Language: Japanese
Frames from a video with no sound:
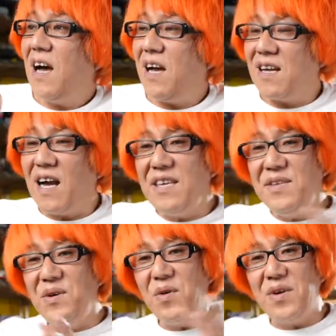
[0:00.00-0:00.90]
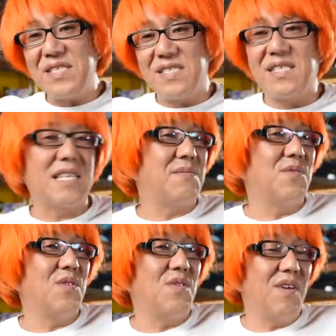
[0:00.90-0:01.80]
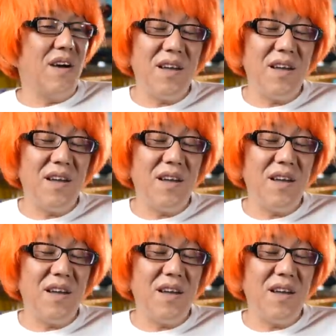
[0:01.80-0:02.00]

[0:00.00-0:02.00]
概要は知ってても